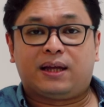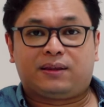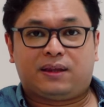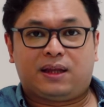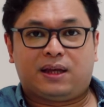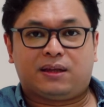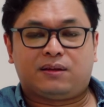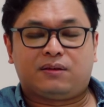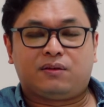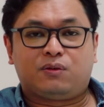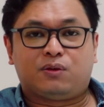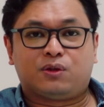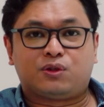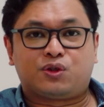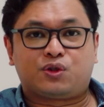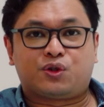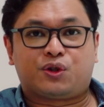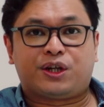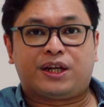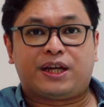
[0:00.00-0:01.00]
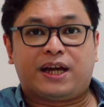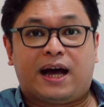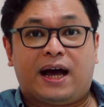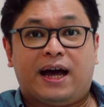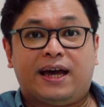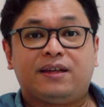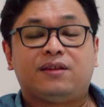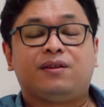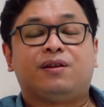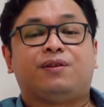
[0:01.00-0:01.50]
atin concerning
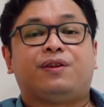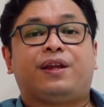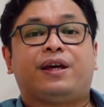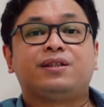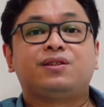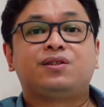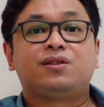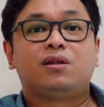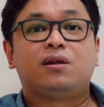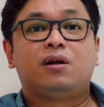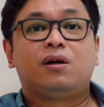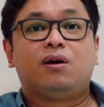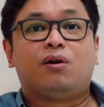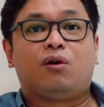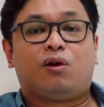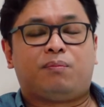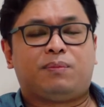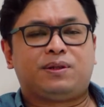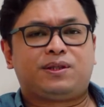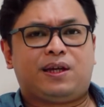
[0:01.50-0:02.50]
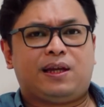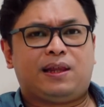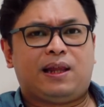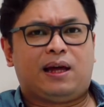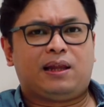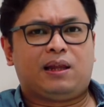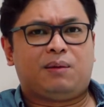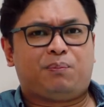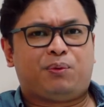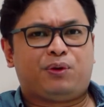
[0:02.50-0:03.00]
idleness or mas
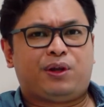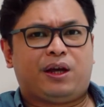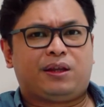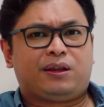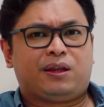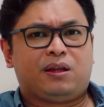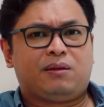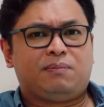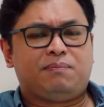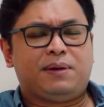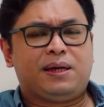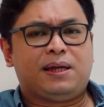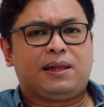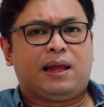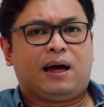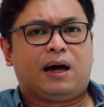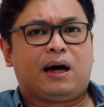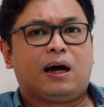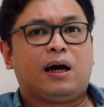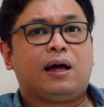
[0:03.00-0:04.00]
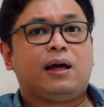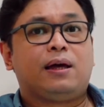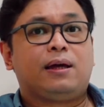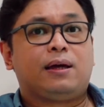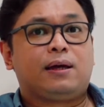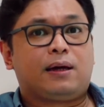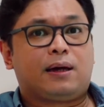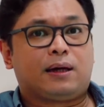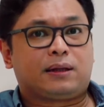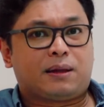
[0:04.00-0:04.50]
kilala po natin bilang
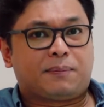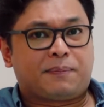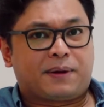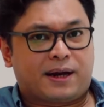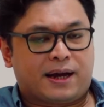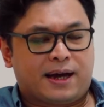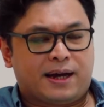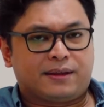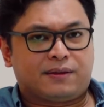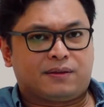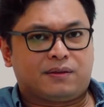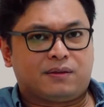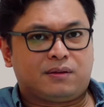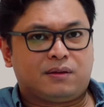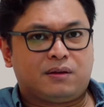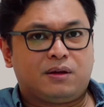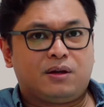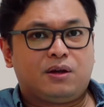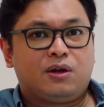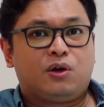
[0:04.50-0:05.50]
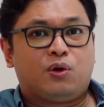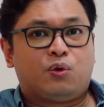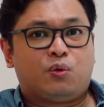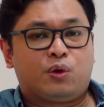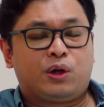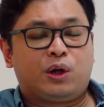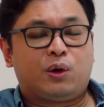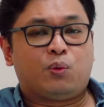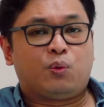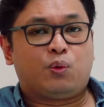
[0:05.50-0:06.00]
katamaran.
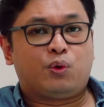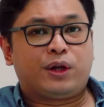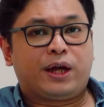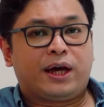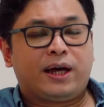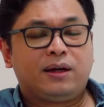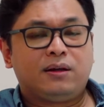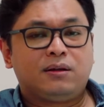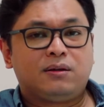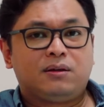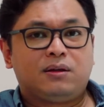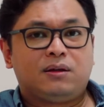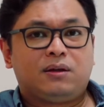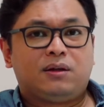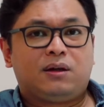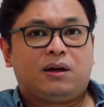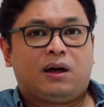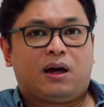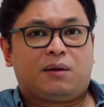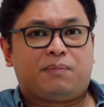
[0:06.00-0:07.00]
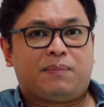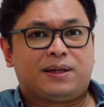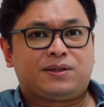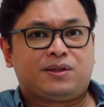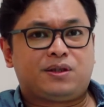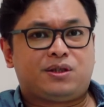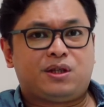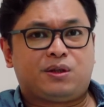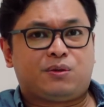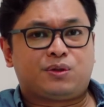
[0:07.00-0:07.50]
Unang-una, ang
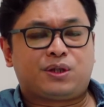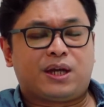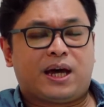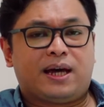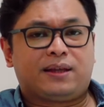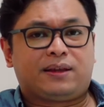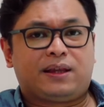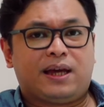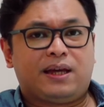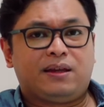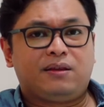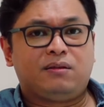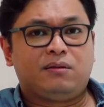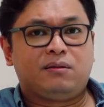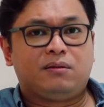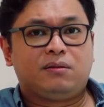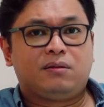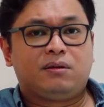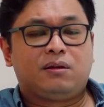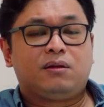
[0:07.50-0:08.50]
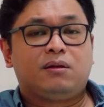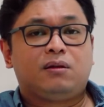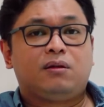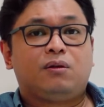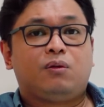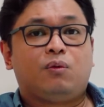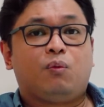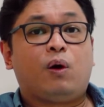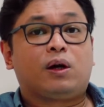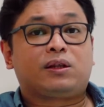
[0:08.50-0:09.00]
message ito sa atin,
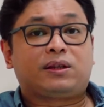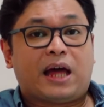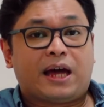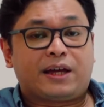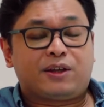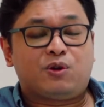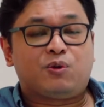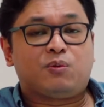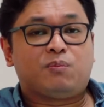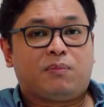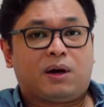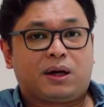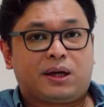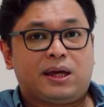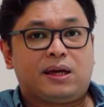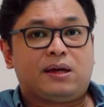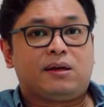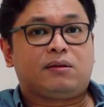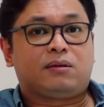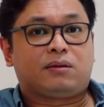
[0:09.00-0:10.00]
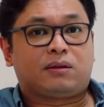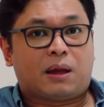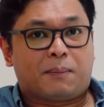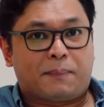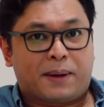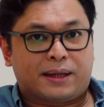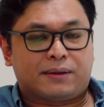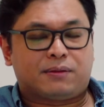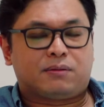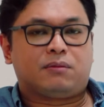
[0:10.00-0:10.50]
huwag tayong maging
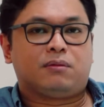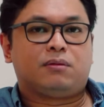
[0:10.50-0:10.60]
tamad.